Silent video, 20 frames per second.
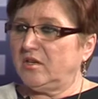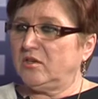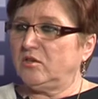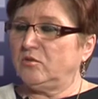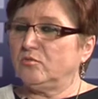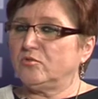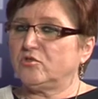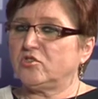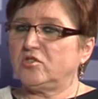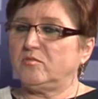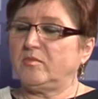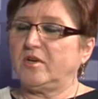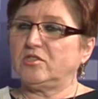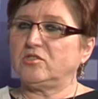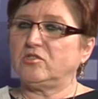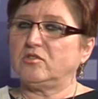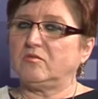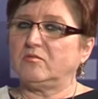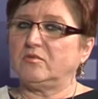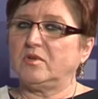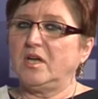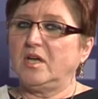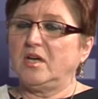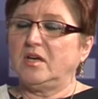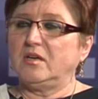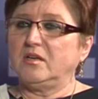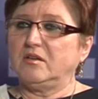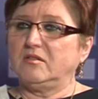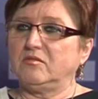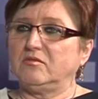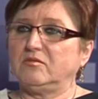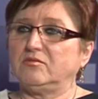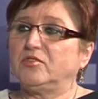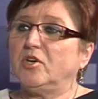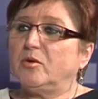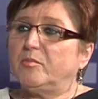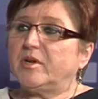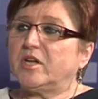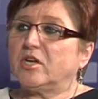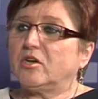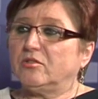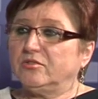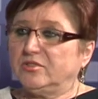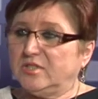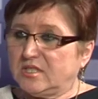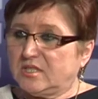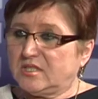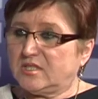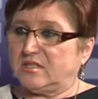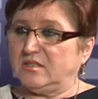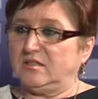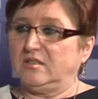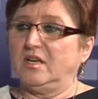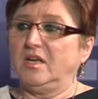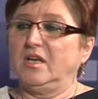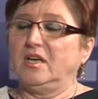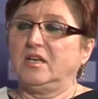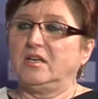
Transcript: i utrzymać ją e, w dobrej kondycji,